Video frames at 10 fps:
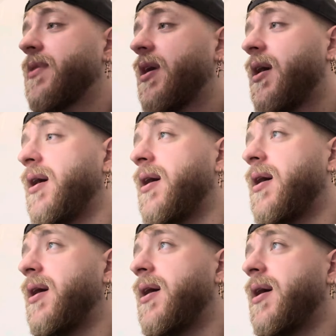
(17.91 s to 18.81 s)

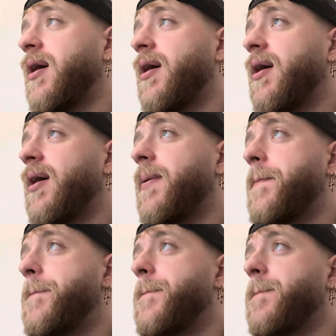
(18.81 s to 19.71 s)

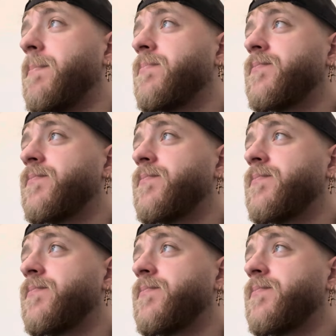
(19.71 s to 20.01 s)
ehm,